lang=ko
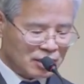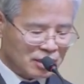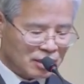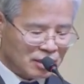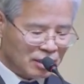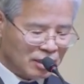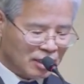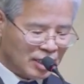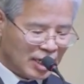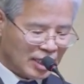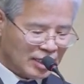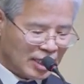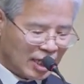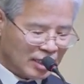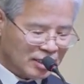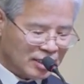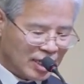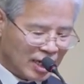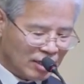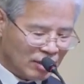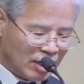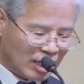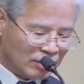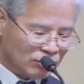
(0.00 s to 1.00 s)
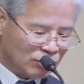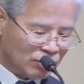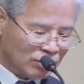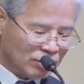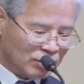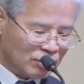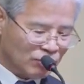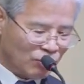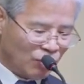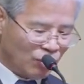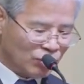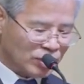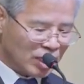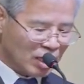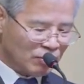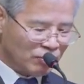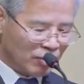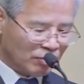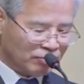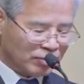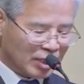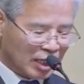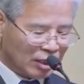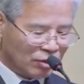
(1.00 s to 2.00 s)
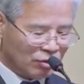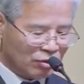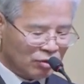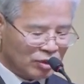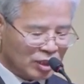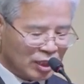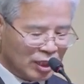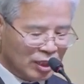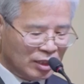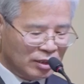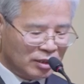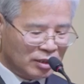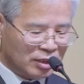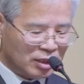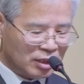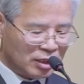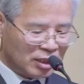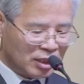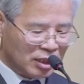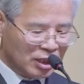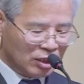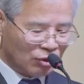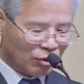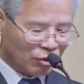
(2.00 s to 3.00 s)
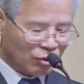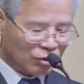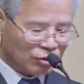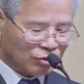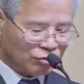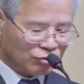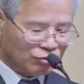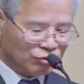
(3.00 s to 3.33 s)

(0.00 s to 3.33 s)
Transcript: 그러나 다른 한 강도는 모세법대로 이는 이로,